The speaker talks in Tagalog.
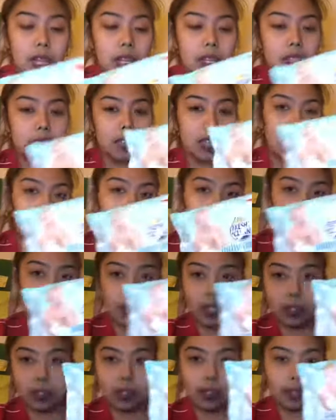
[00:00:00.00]
So,
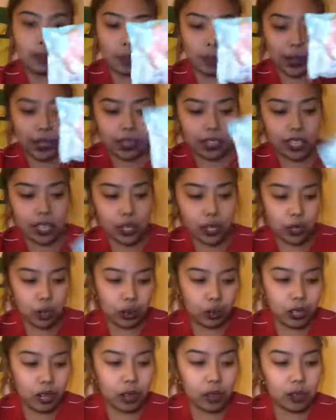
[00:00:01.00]
ayan. Wet
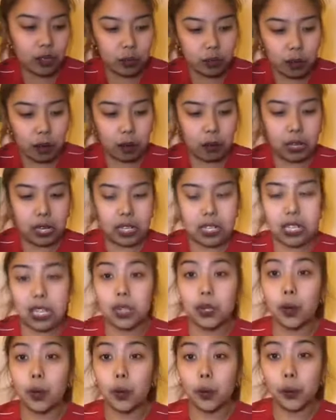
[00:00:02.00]
tissue. Di ako mawawalan
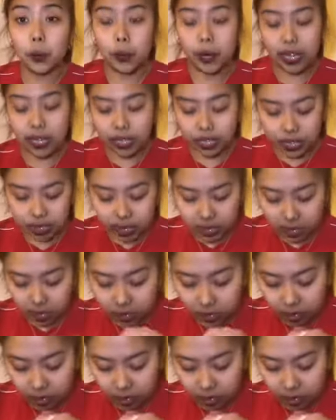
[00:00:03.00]
yan. Always.